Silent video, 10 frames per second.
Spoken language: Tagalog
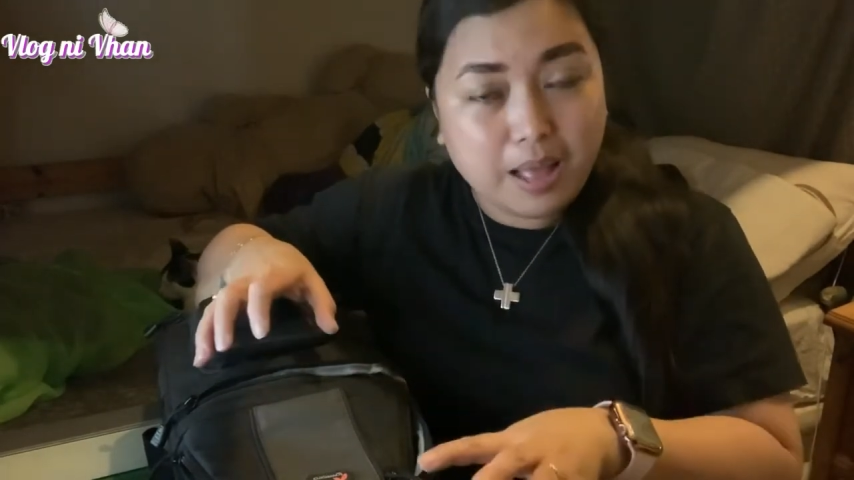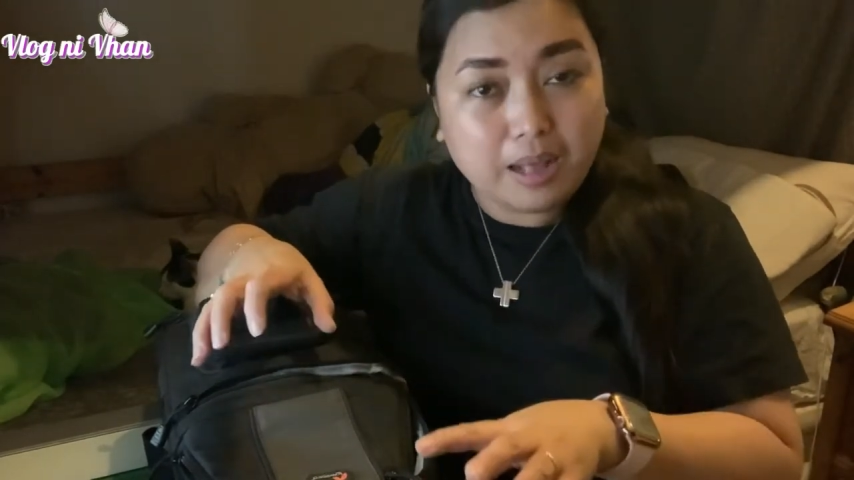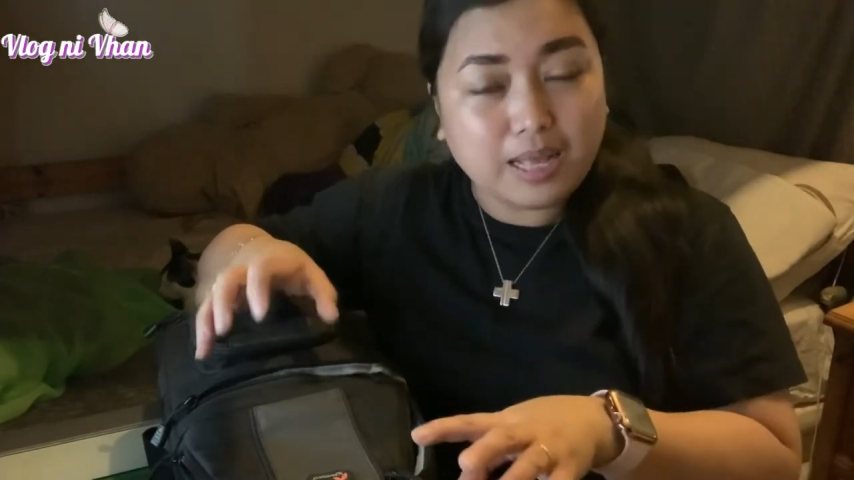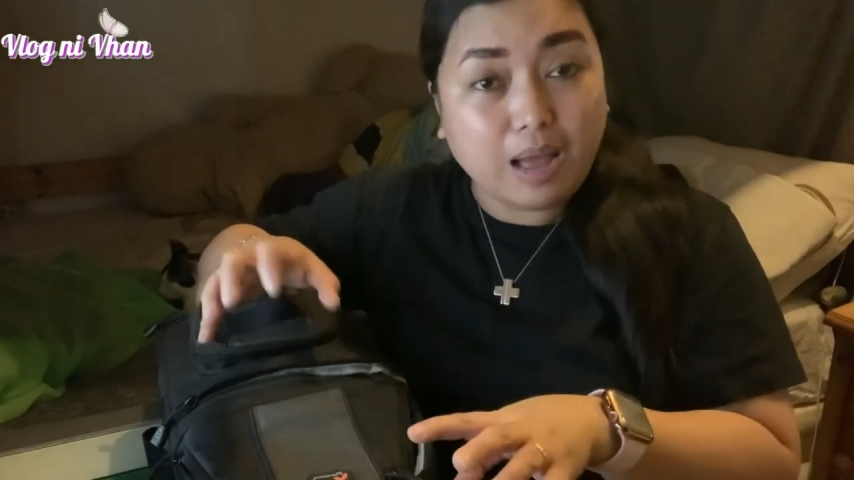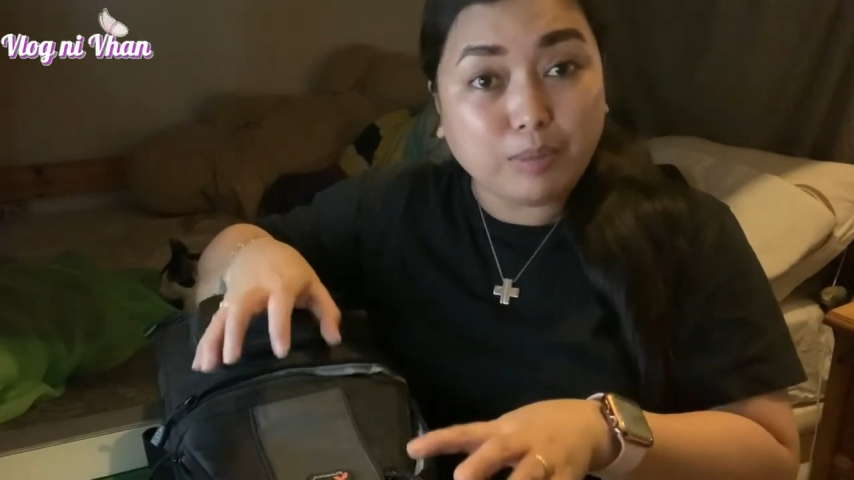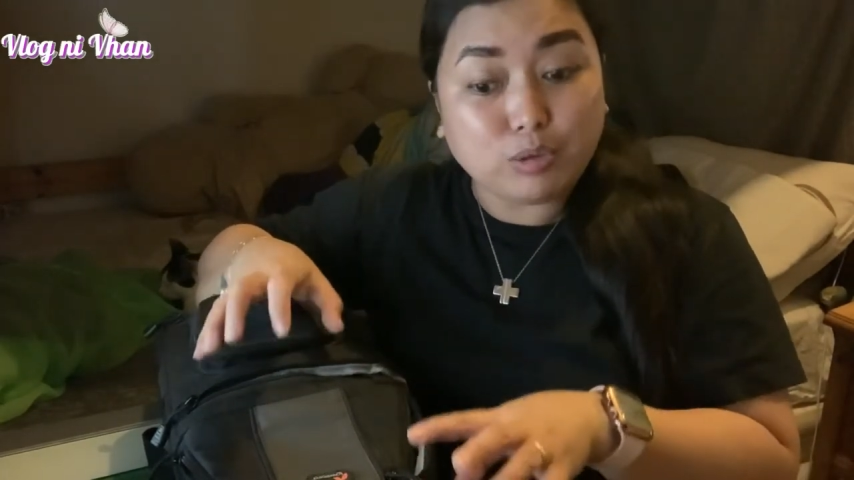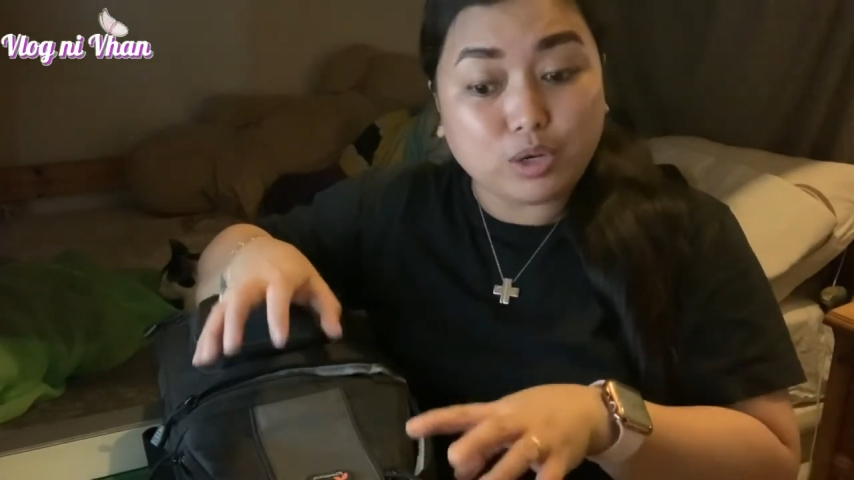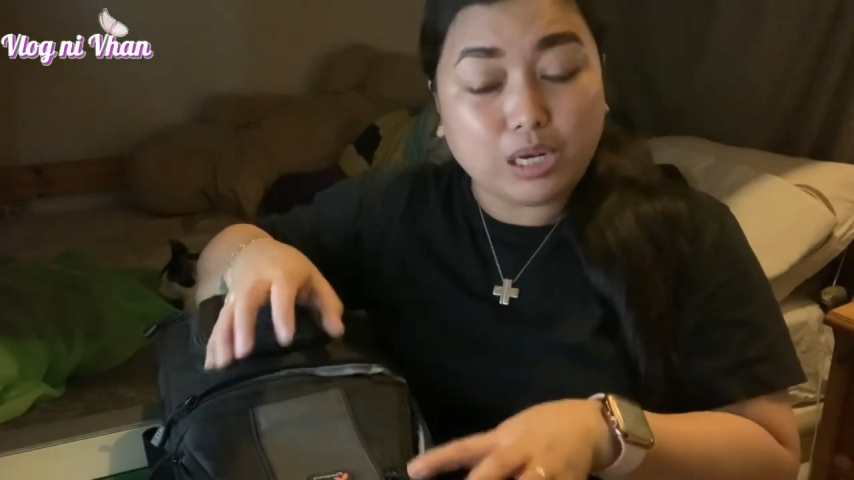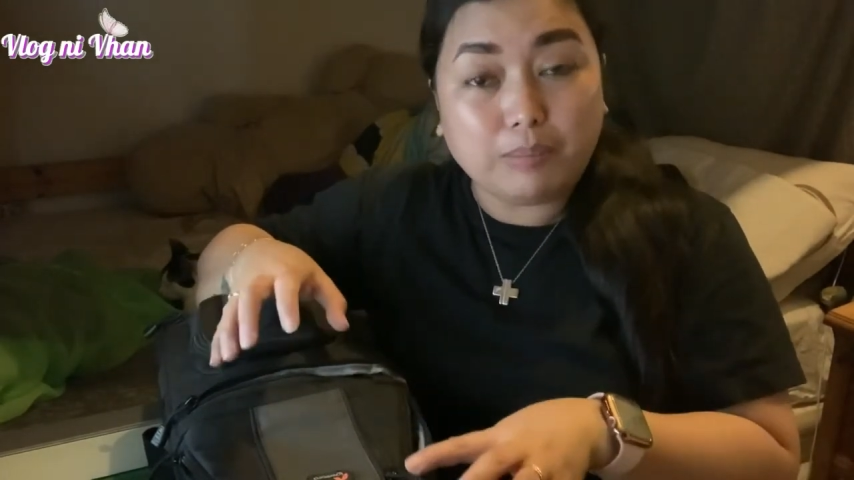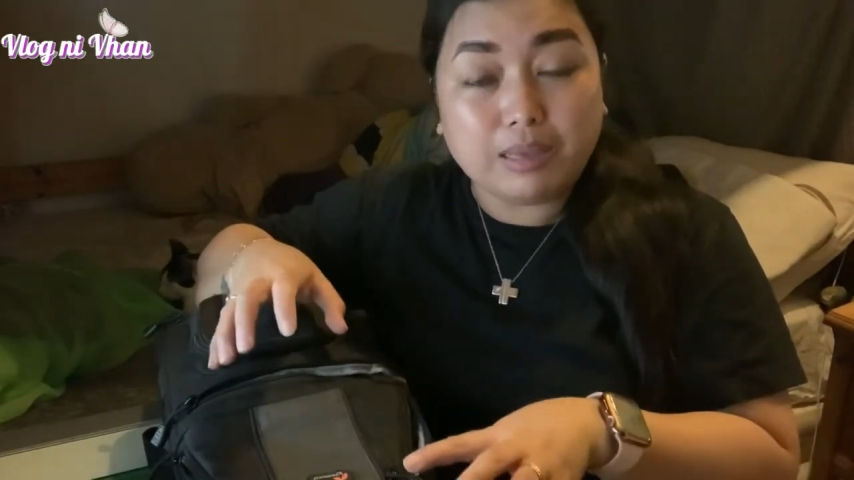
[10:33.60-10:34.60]
gamit ko
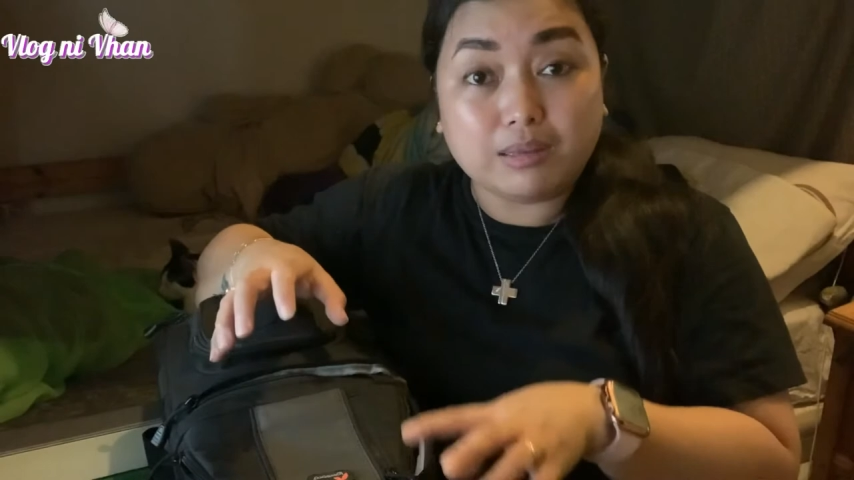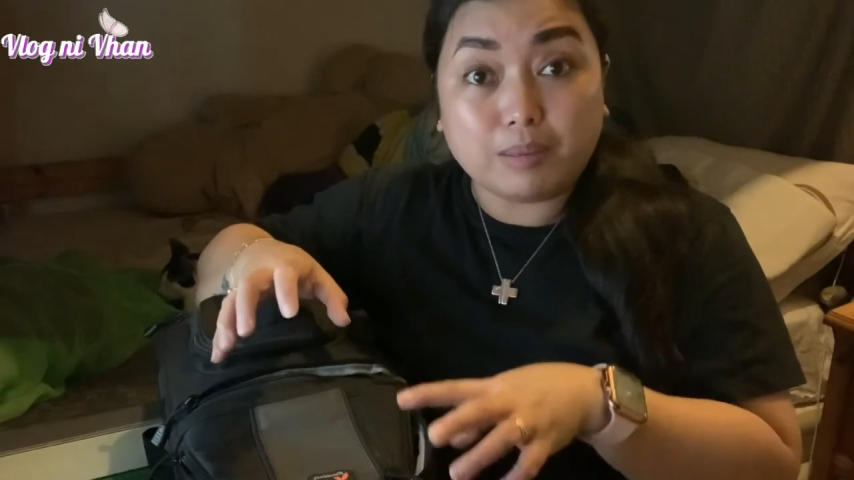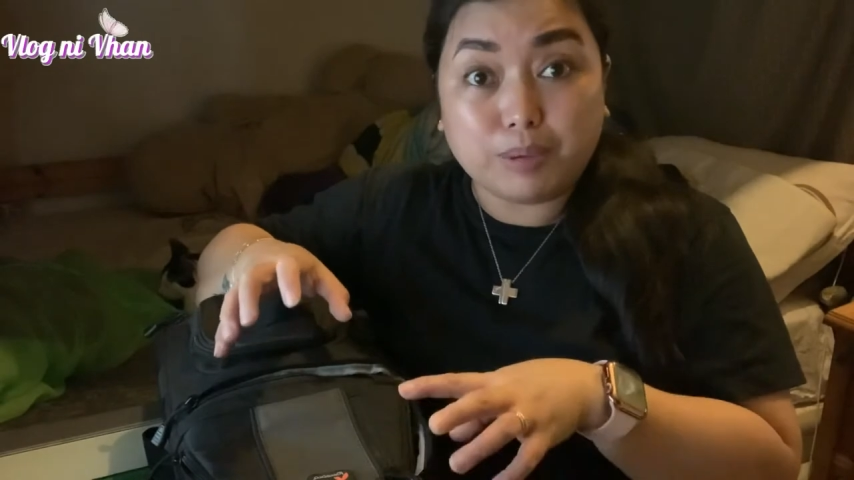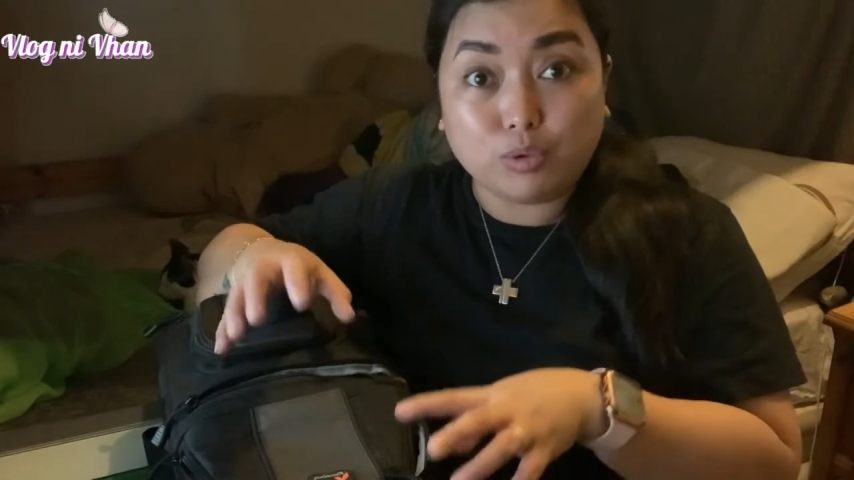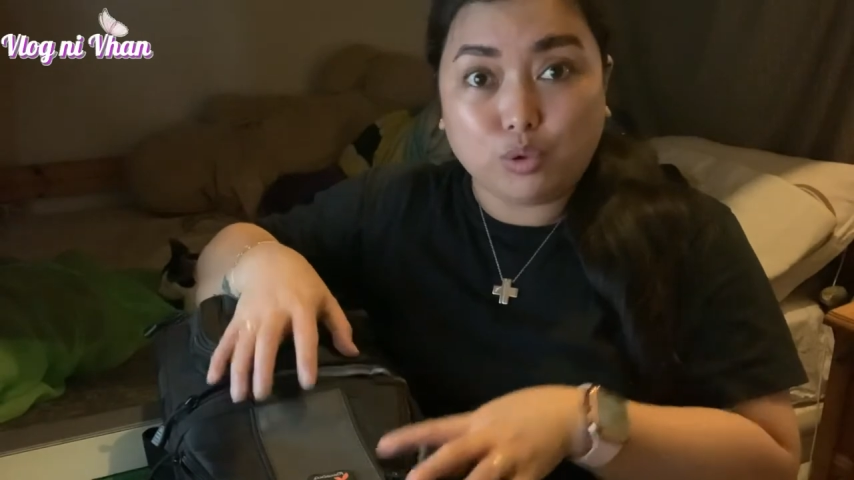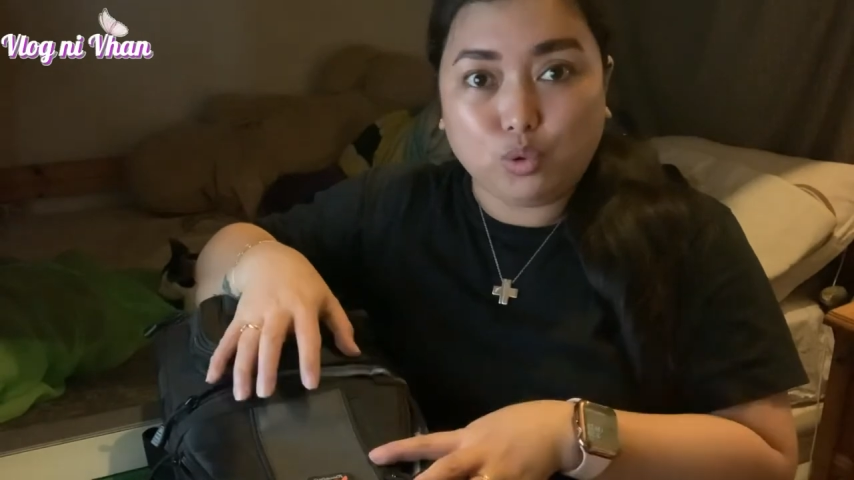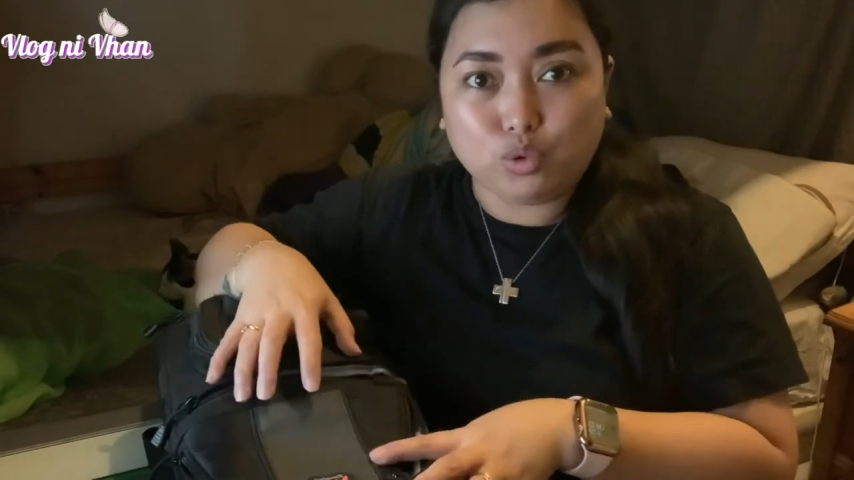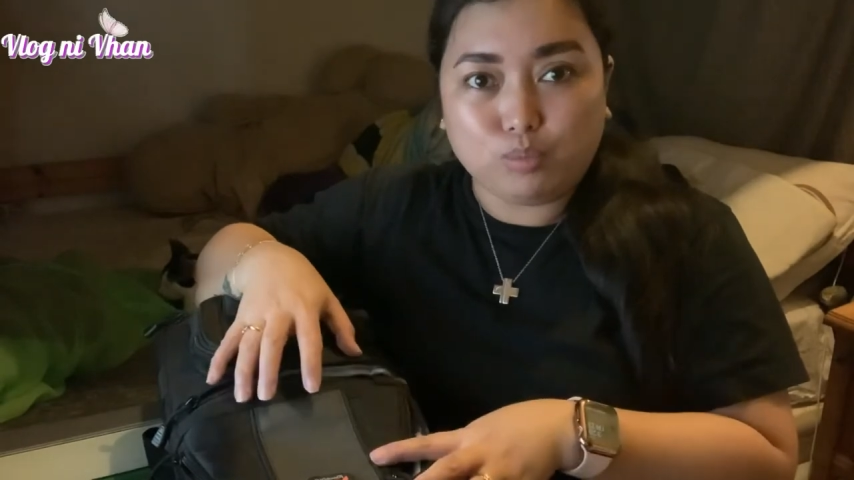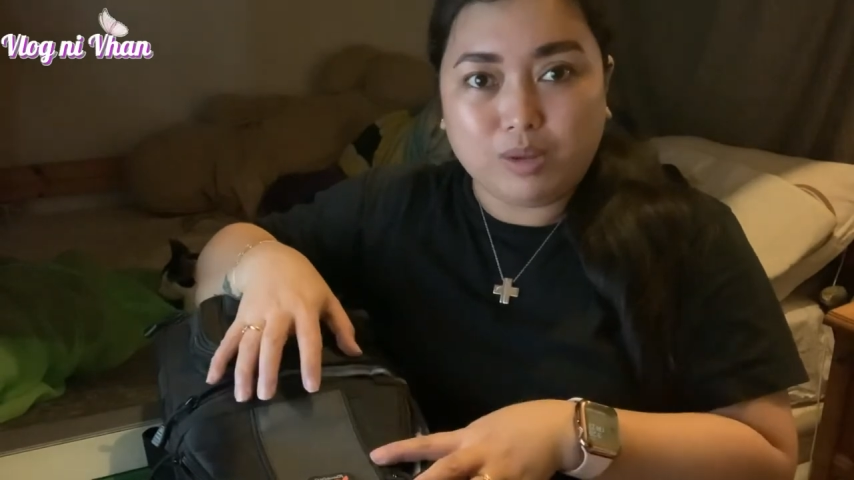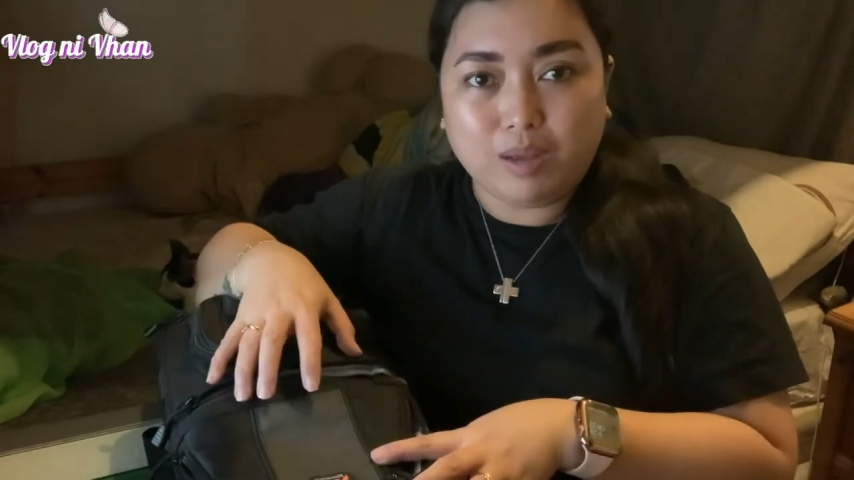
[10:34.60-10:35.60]
rin naman yan sa pag
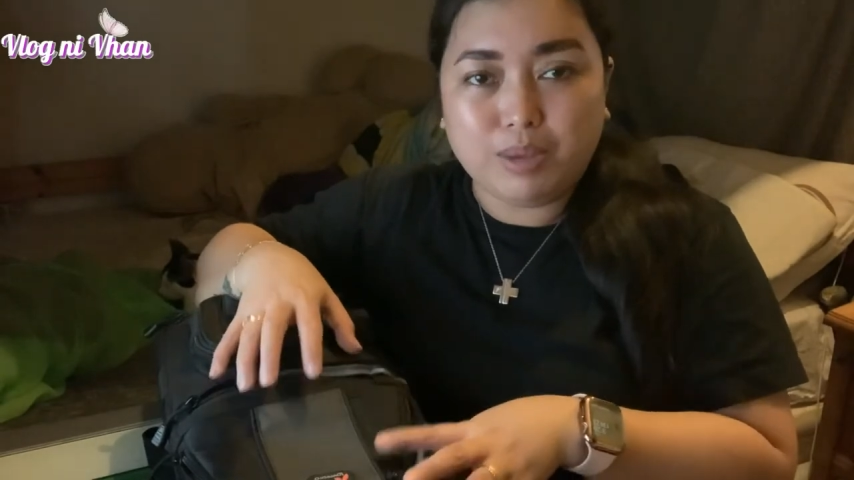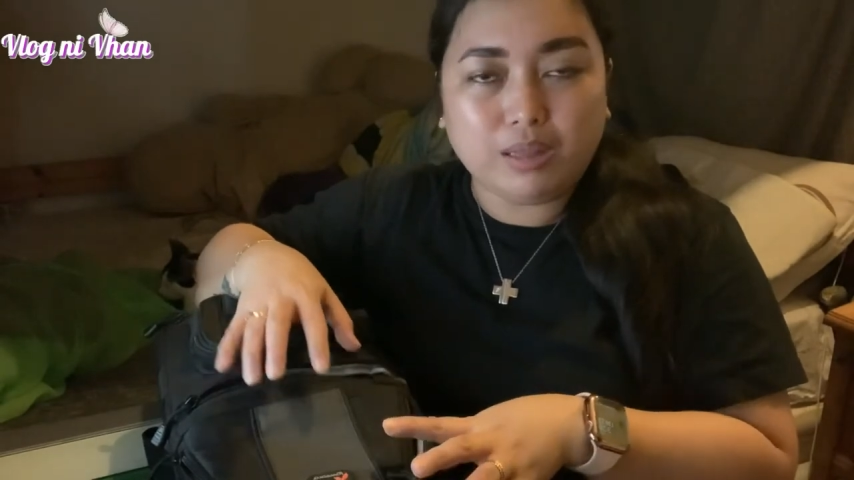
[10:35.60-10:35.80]
youtube mga be